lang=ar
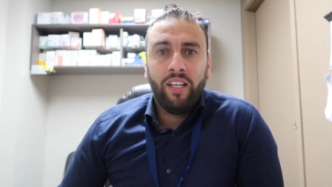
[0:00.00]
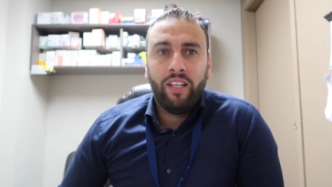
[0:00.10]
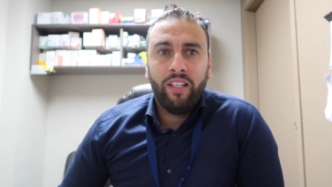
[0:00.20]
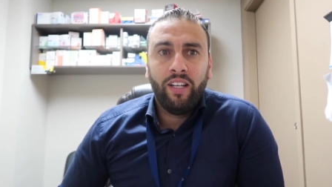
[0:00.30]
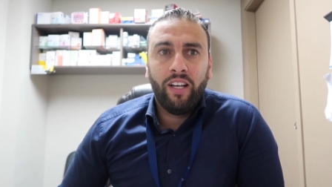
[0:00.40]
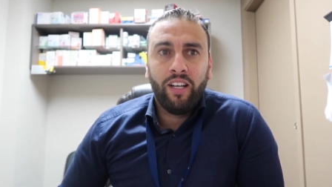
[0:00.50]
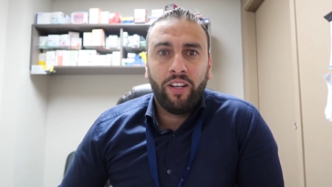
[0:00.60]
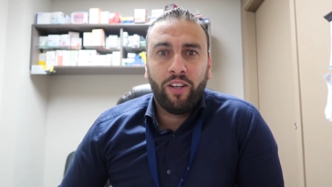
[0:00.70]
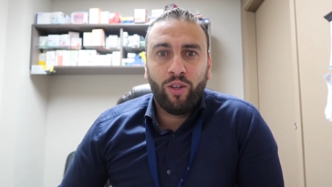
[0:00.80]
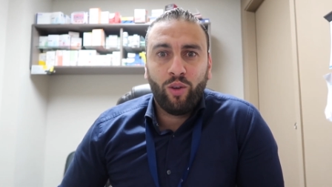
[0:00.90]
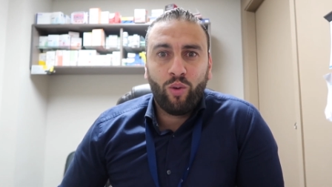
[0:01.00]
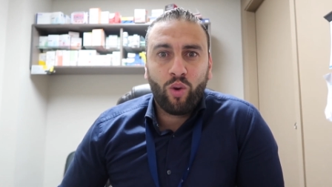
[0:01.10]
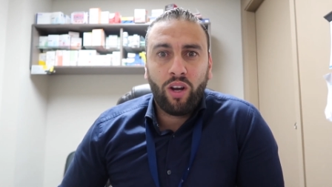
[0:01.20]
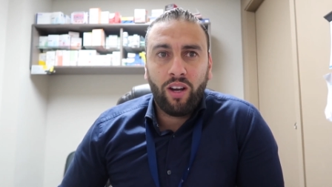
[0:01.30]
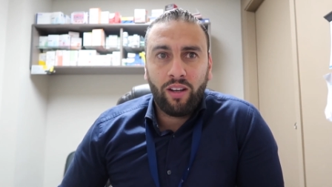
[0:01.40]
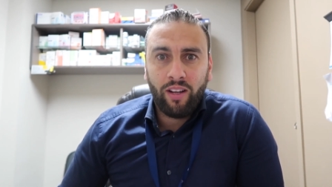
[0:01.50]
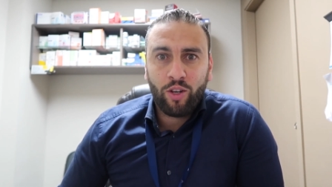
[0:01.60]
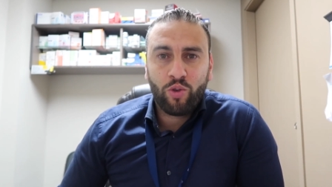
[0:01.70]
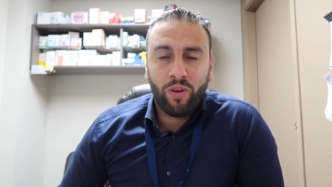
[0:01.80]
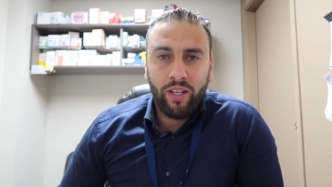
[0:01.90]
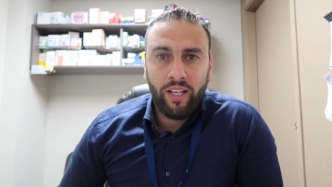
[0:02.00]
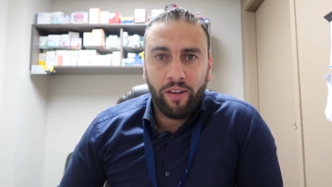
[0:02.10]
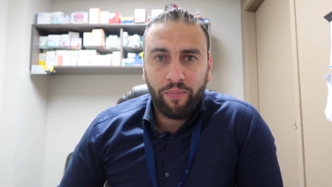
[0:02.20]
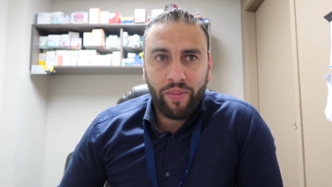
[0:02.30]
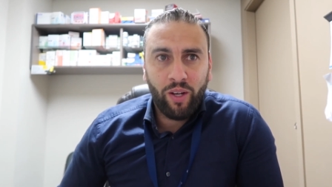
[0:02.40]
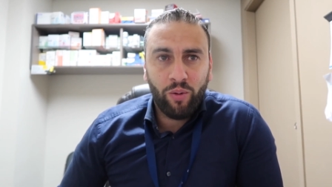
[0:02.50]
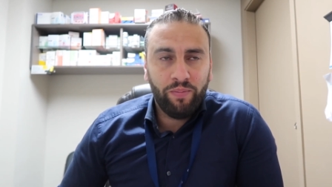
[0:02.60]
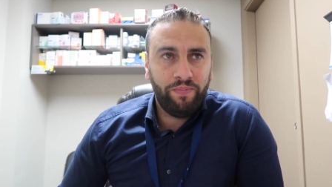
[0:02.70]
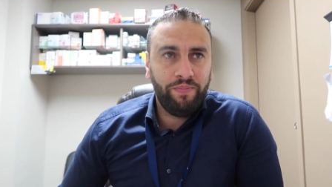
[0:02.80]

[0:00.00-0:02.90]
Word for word: للقرعه العشوائيه او